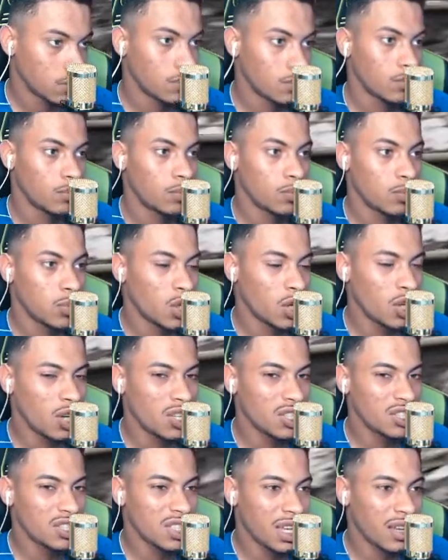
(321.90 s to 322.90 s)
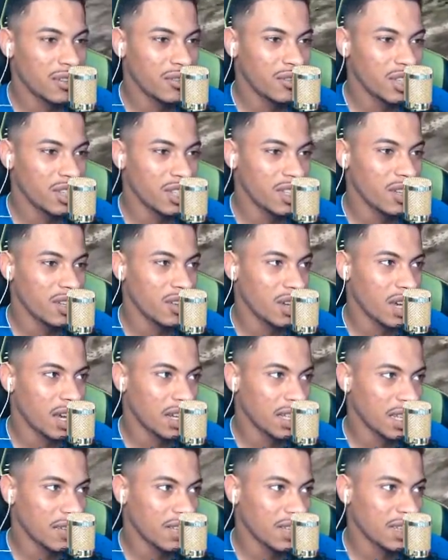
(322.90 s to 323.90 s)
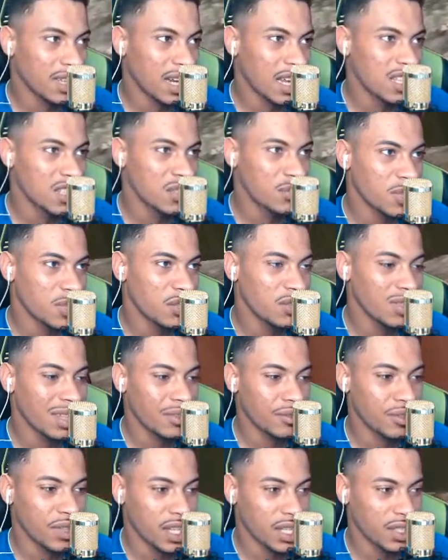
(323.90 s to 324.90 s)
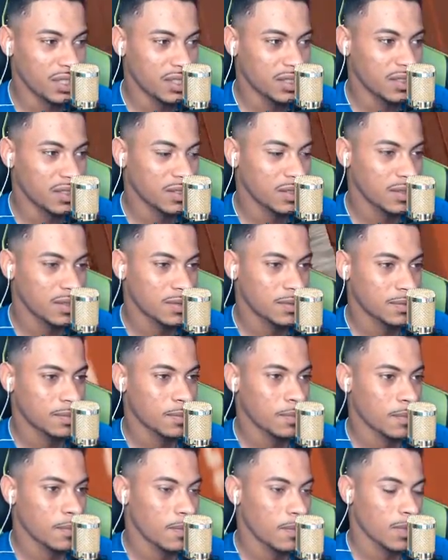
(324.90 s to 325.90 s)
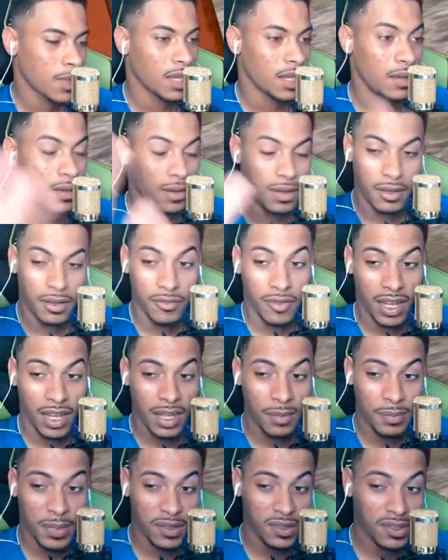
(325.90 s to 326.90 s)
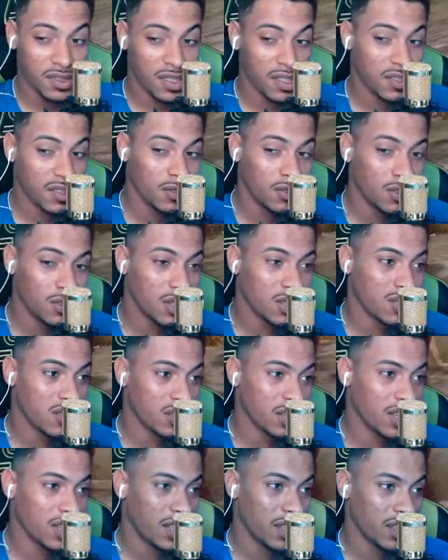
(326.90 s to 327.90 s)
Poxa vida, o cara tava atrás de mim frente. Falei pra vocês que eu nunca joguei, hein?